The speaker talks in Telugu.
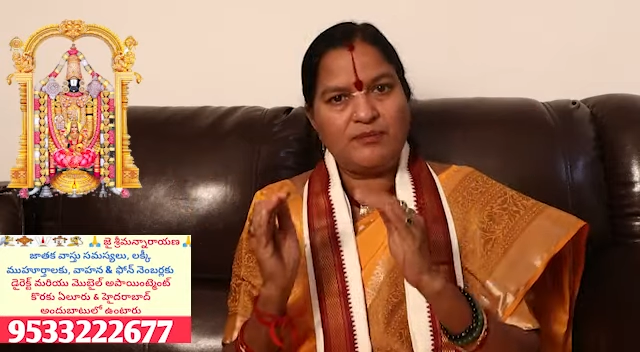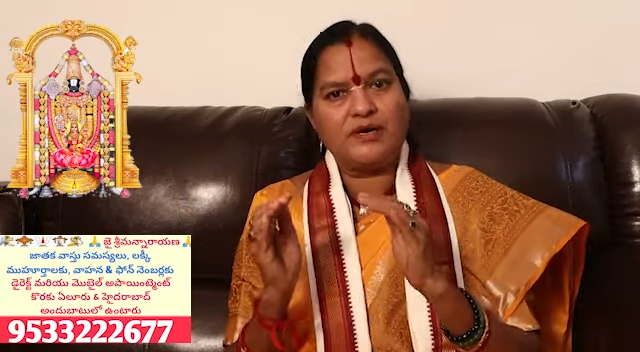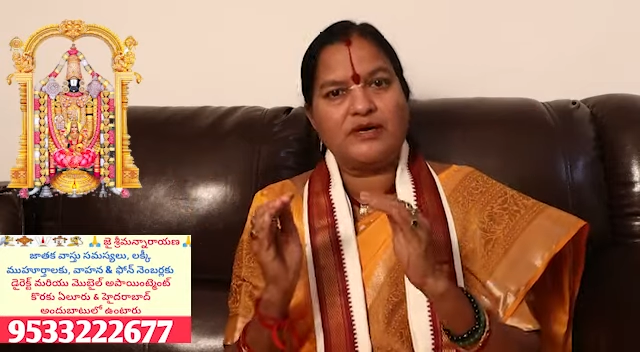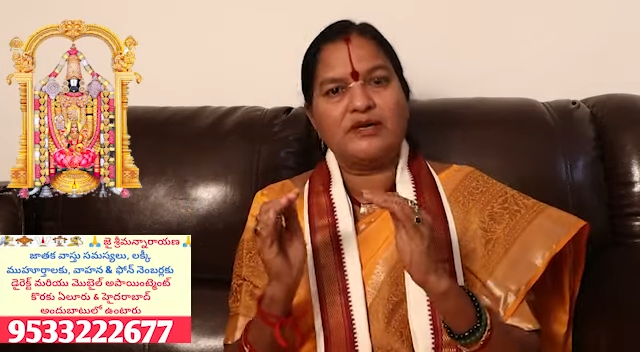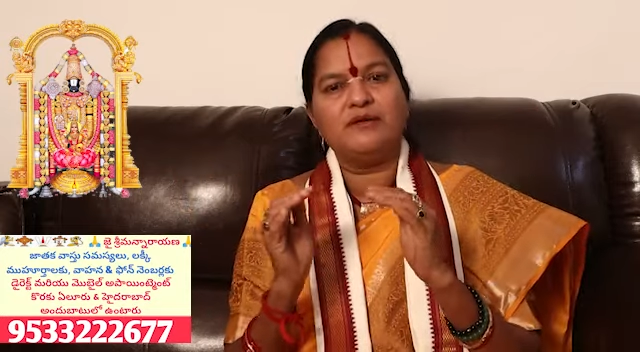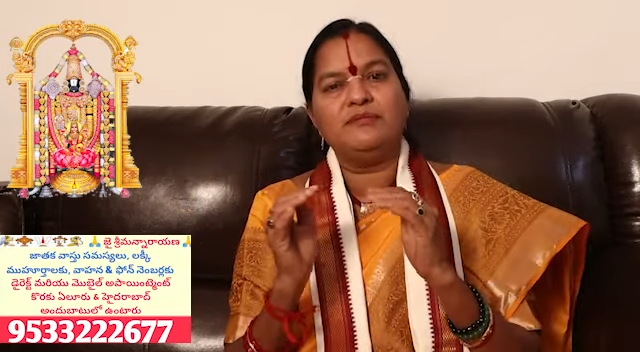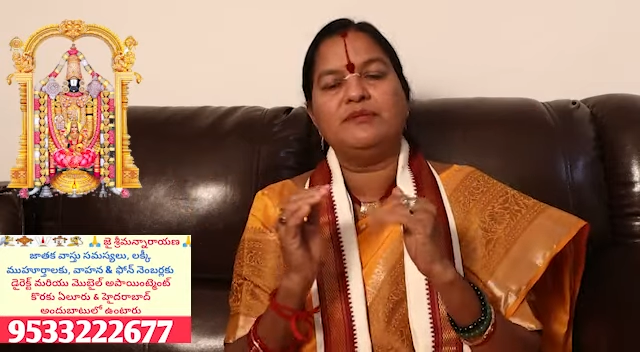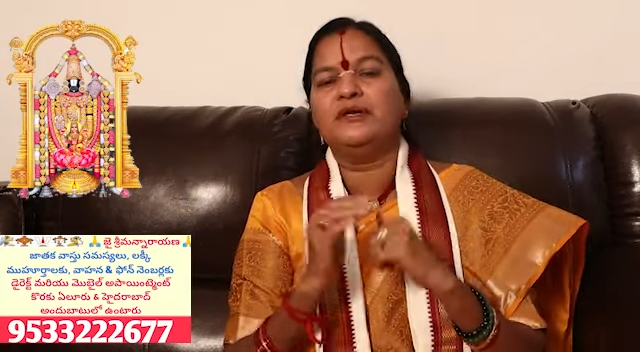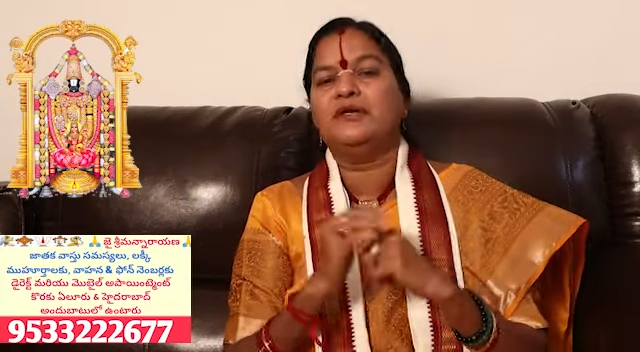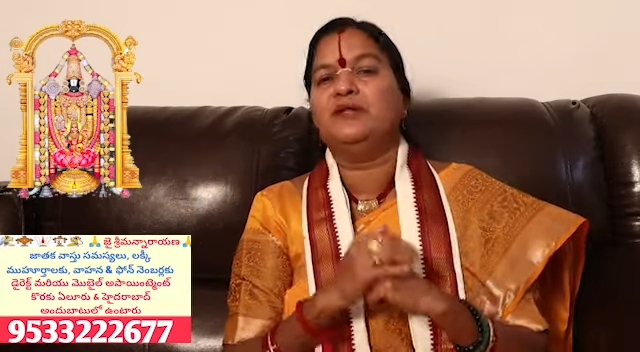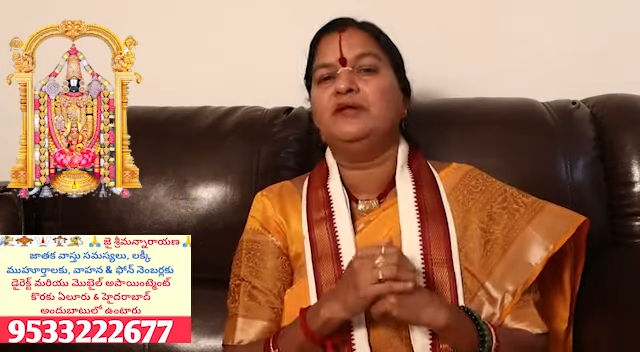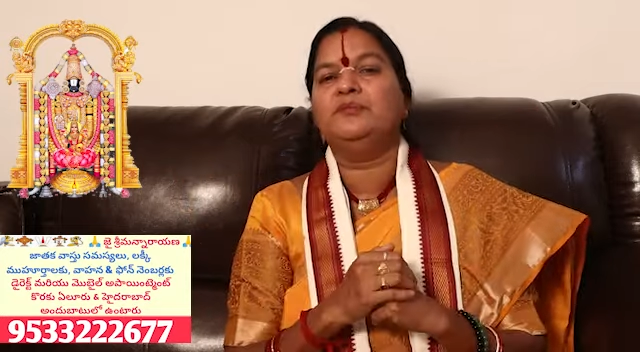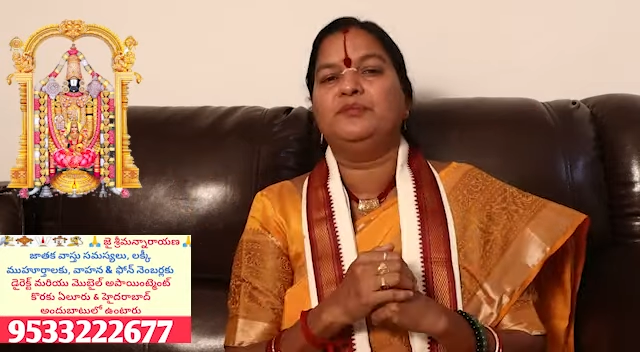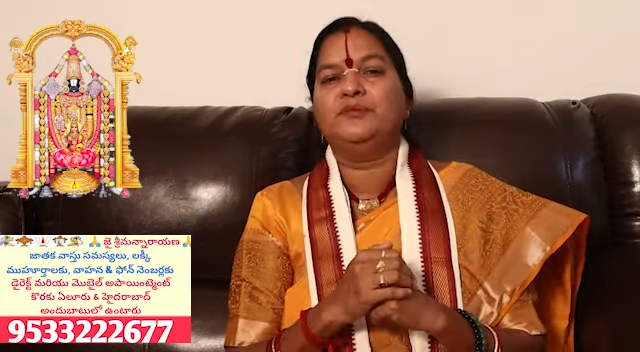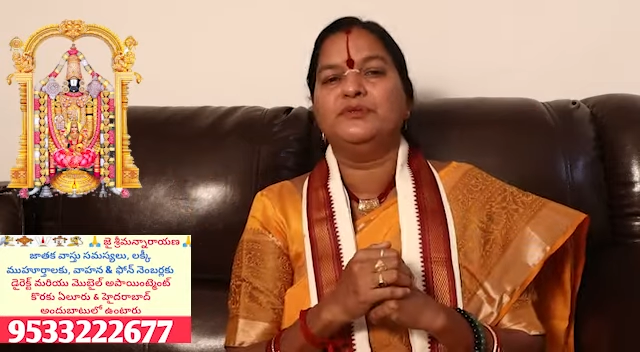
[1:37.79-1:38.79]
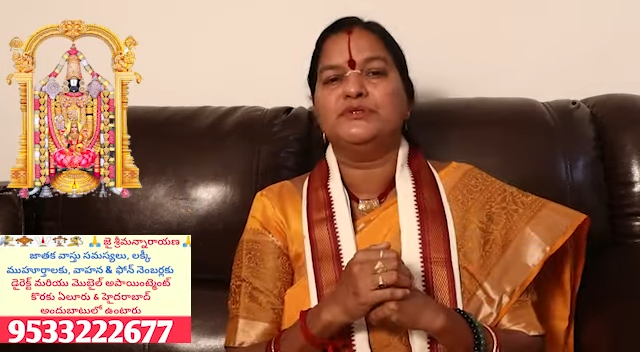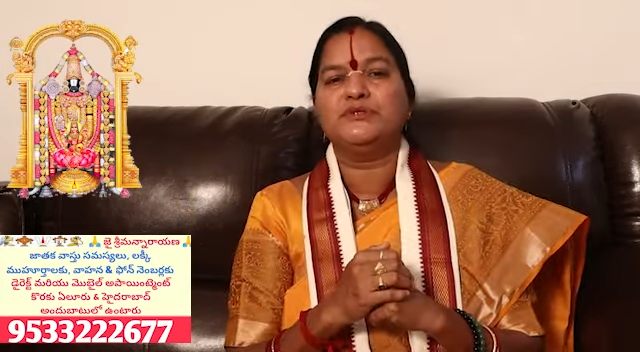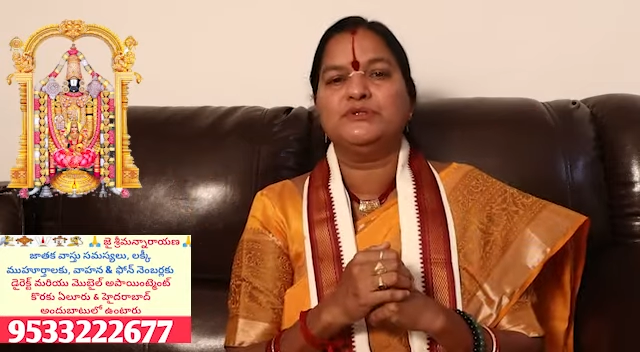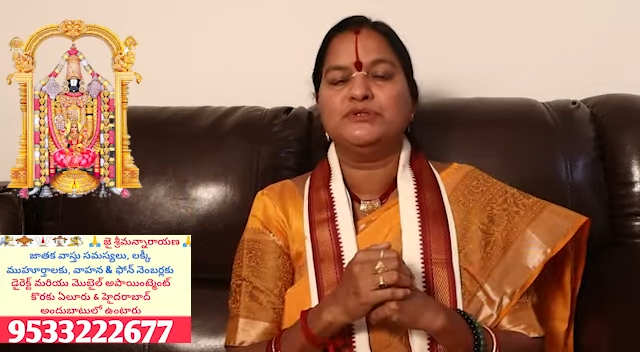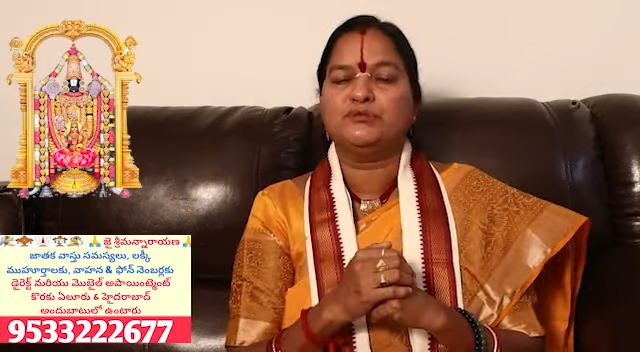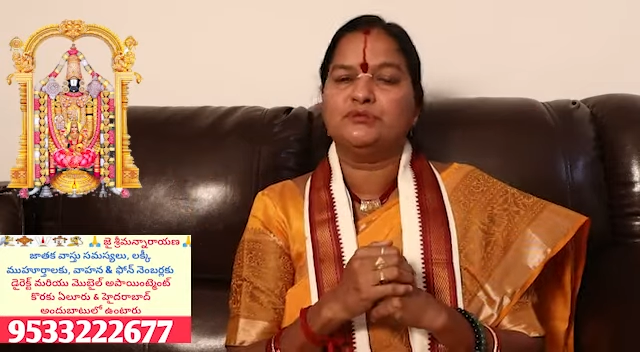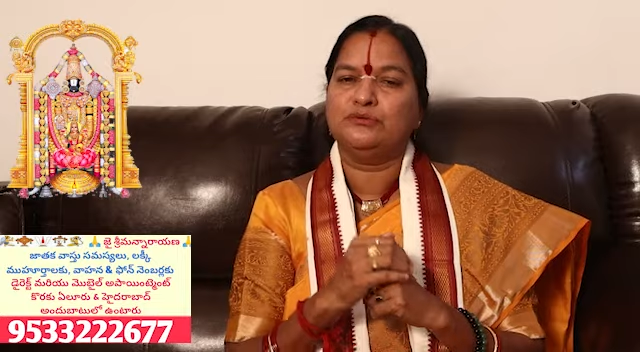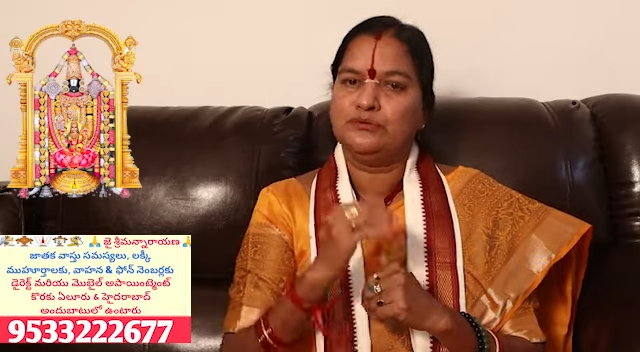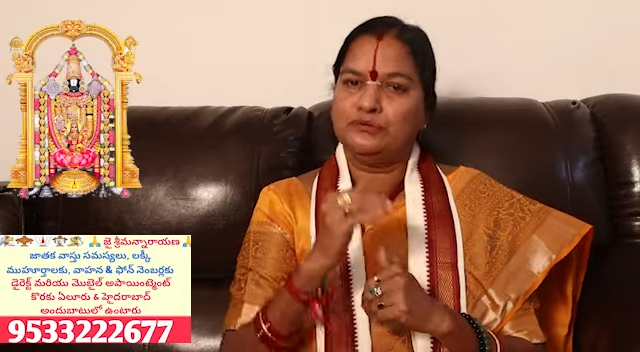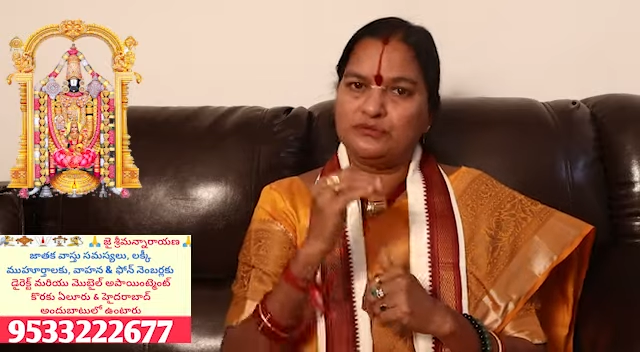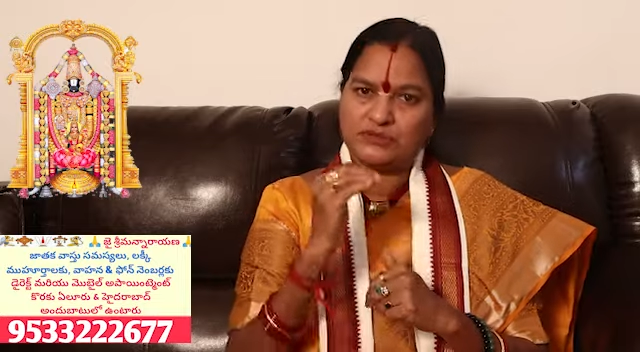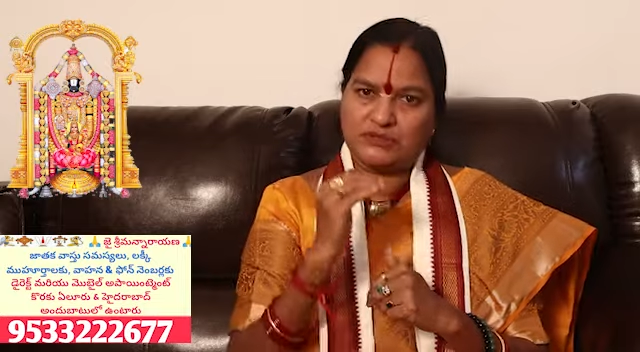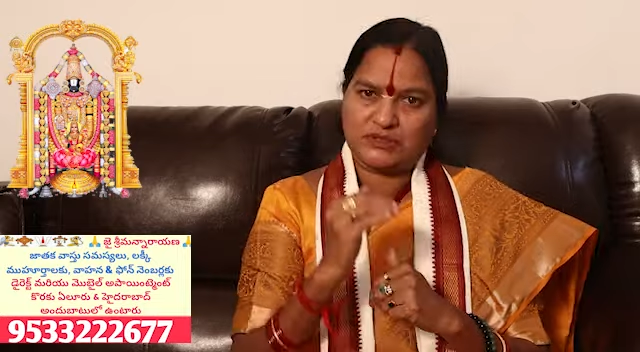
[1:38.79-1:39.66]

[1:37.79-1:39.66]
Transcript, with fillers: భార్యా బిడ్డల్ని పోషించుకుంటూ